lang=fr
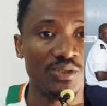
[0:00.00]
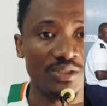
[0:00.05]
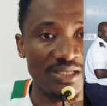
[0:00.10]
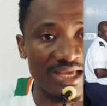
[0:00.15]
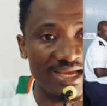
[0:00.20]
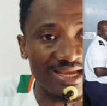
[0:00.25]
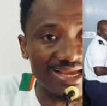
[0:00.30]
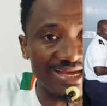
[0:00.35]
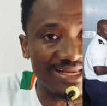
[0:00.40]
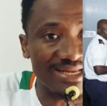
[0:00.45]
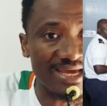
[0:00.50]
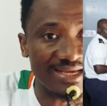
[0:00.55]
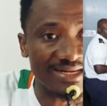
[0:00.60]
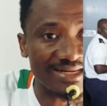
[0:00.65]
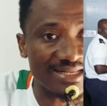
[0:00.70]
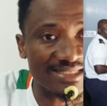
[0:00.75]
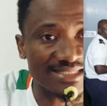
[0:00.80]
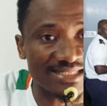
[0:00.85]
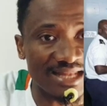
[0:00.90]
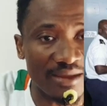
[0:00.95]
les gars là
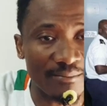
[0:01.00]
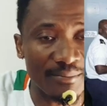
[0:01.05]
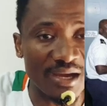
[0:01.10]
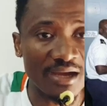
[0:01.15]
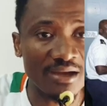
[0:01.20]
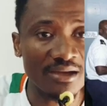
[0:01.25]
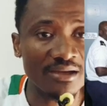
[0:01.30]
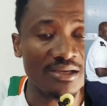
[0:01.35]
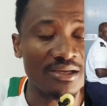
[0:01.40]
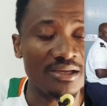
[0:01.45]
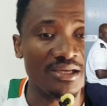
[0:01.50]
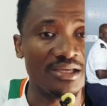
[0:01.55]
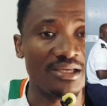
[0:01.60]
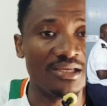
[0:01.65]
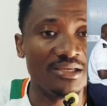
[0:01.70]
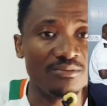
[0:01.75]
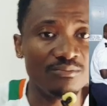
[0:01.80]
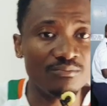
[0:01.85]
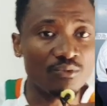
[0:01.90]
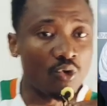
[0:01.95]
restent là-bas
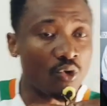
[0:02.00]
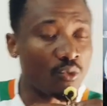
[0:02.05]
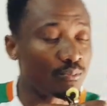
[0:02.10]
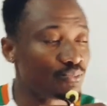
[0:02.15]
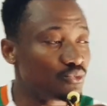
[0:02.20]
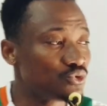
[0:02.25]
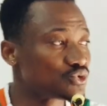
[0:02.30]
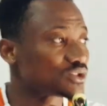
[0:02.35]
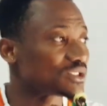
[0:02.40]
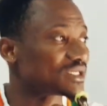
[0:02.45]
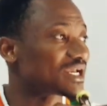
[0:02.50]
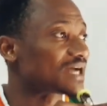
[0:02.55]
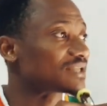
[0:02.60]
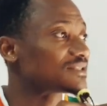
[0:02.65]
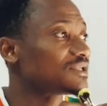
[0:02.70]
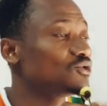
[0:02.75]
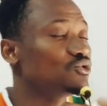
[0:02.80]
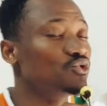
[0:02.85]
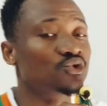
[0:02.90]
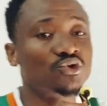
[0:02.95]
et on puisse
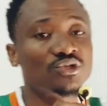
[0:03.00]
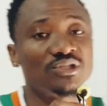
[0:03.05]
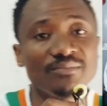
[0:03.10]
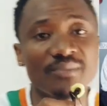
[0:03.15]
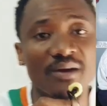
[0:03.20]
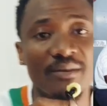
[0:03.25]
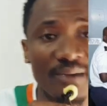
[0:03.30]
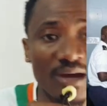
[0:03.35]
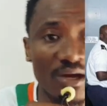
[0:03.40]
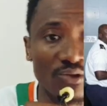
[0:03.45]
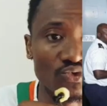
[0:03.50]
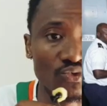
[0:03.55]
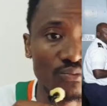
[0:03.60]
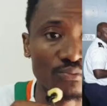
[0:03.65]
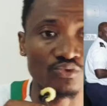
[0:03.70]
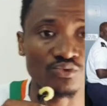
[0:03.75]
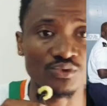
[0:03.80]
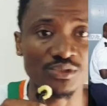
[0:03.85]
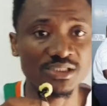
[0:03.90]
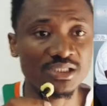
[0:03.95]
gâter le nom de Papa Ado
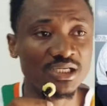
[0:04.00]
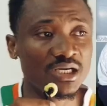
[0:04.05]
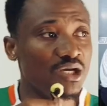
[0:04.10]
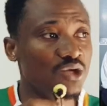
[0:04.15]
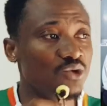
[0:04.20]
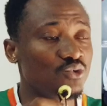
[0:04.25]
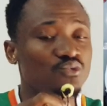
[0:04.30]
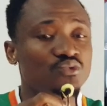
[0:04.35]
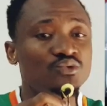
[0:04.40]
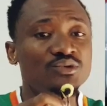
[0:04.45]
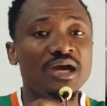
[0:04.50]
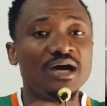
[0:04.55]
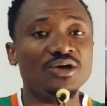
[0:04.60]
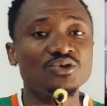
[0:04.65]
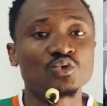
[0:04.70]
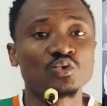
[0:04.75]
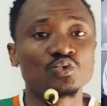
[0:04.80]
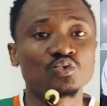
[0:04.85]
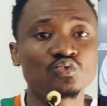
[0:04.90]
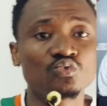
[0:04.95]
pour dire, lui à
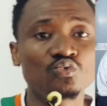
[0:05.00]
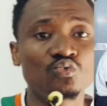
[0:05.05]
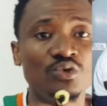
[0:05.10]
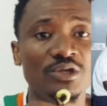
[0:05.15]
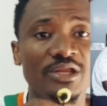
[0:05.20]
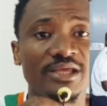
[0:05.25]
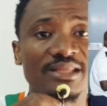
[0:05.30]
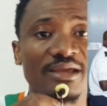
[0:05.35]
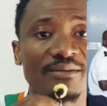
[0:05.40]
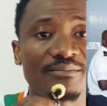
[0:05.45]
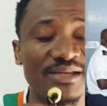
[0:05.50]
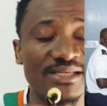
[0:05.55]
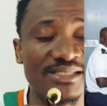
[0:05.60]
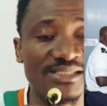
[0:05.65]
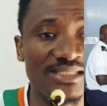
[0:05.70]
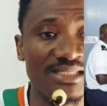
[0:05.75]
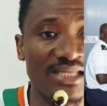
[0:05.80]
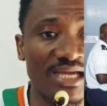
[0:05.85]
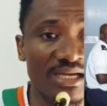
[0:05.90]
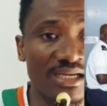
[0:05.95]
son tour, il était
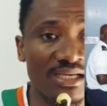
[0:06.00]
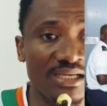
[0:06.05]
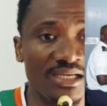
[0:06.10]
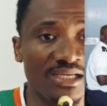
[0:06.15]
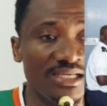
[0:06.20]
président,